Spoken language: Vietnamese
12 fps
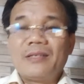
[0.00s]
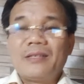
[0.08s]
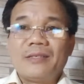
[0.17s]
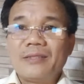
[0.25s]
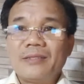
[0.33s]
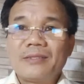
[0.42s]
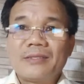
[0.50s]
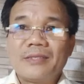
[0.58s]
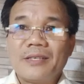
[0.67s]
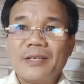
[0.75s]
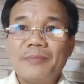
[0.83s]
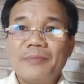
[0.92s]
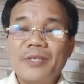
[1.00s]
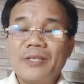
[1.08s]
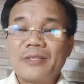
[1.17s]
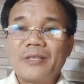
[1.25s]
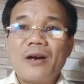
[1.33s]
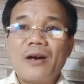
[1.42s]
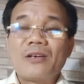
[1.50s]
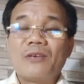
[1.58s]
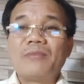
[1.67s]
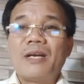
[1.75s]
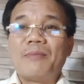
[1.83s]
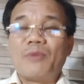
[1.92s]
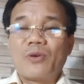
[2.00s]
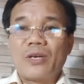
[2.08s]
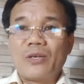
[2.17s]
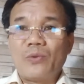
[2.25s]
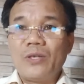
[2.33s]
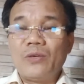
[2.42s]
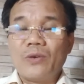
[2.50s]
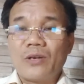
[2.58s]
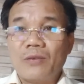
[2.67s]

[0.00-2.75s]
Nhưng nghiễm nhiên đó cũng là một cái quy luật,